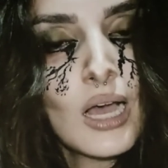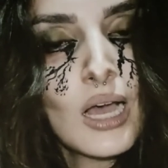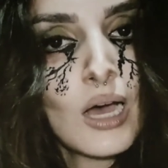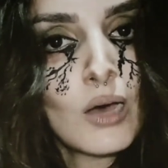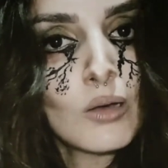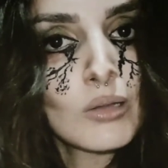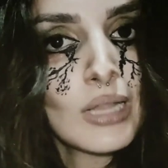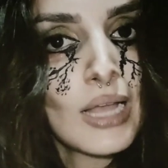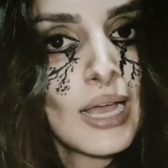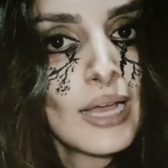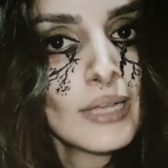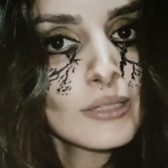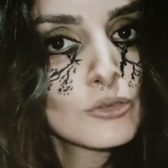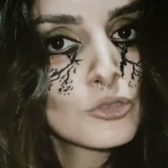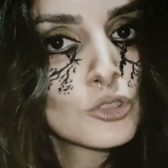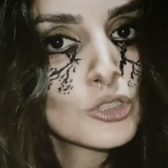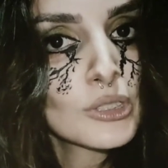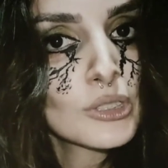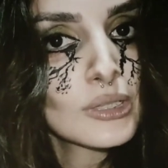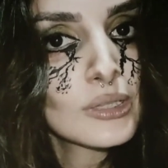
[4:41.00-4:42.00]
ao lado
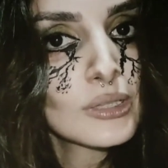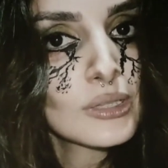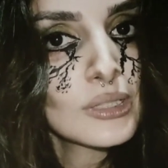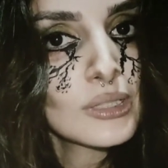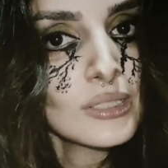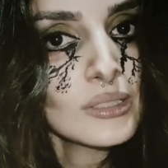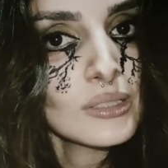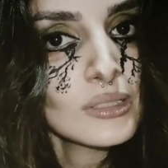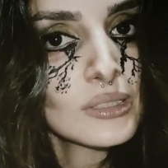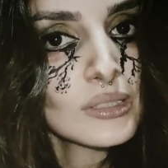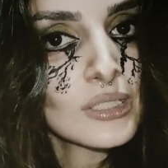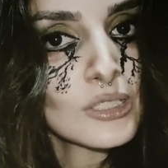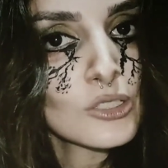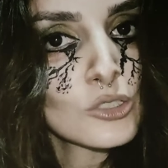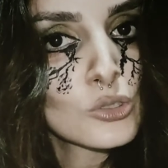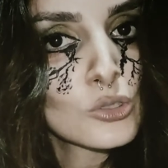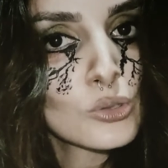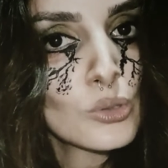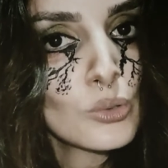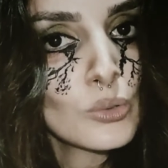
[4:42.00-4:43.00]
de
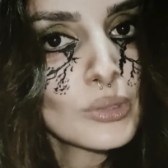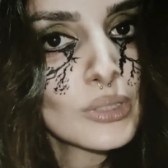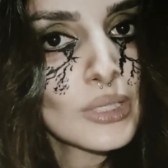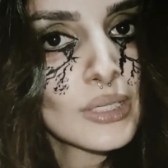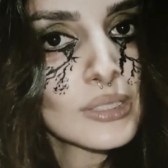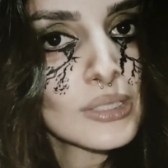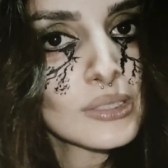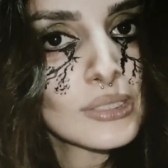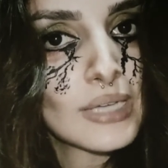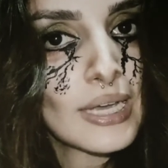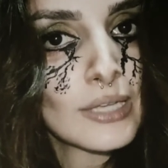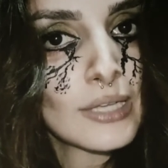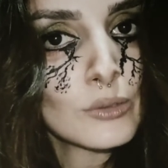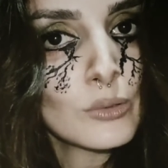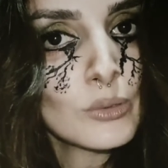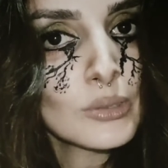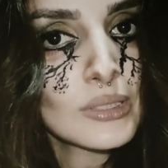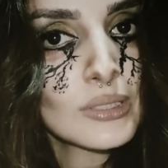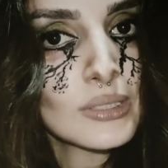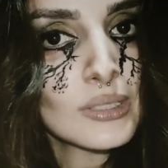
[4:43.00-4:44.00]
tantas outras
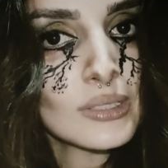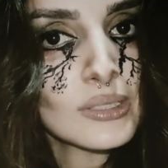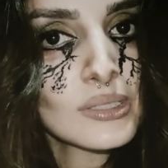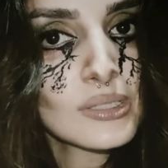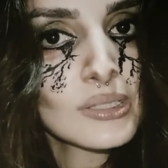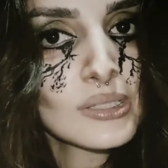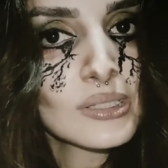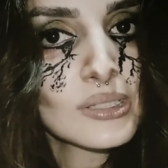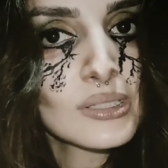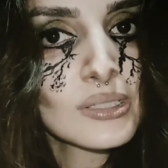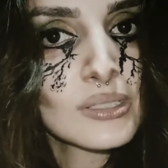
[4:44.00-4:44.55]
garotas